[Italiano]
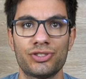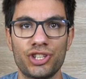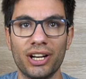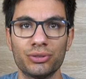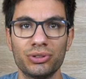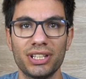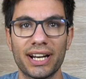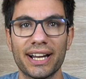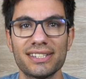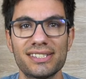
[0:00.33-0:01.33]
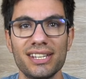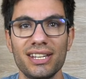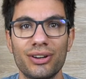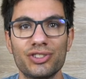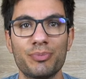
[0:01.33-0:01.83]
Ciao a tutti
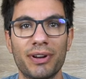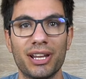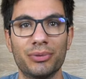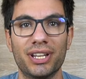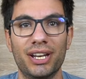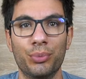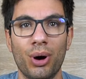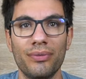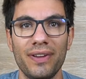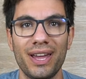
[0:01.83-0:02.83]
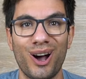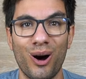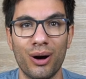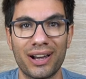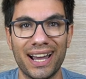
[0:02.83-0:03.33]
ragazzi, oggi parliamo delle nuove
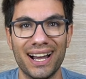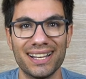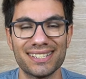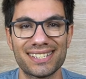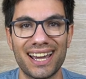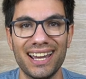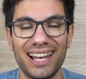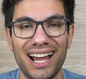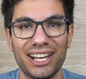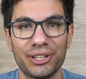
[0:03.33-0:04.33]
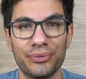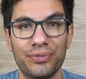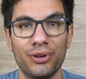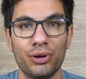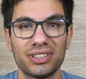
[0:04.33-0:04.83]
Oka Skyline
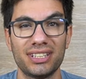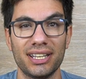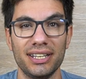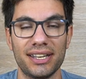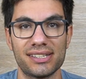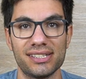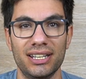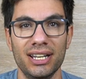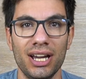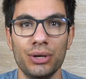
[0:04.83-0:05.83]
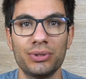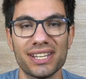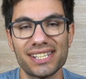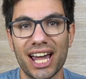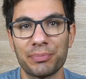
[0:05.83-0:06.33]
Float X, una
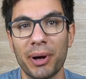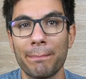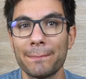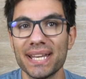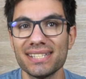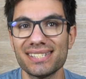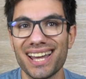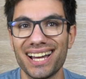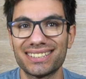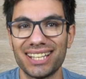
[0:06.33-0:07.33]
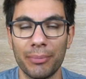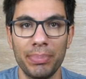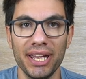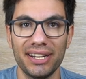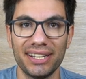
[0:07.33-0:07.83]
scarpa pensata
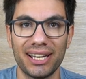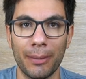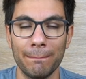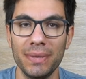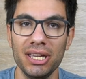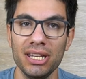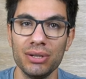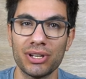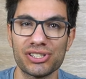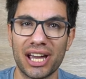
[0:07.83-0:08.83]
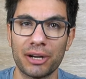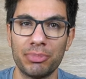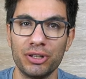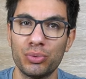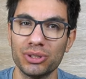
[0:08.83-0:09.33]
per i cammini, una
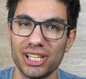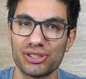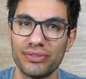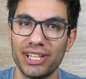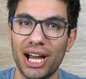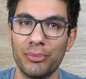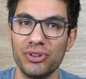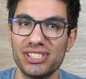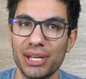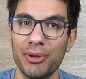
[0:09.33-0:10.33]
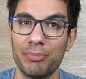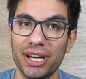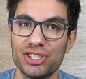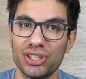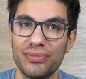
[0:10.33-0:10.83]
scarpa di cui adesso vediamo insieme
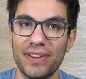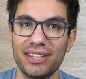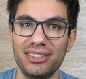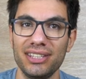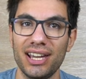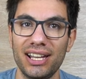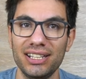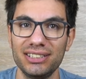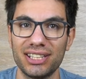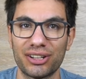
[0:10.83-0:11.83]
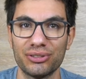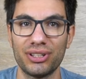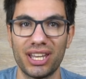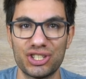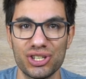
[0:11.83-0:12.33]
pregi e difetti all'interno
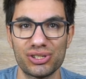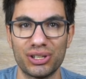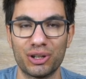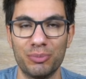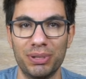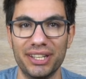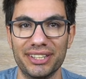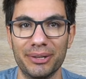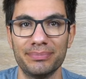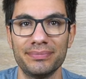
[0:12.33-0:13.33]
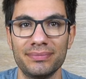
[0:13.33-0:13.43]
della recensione completa.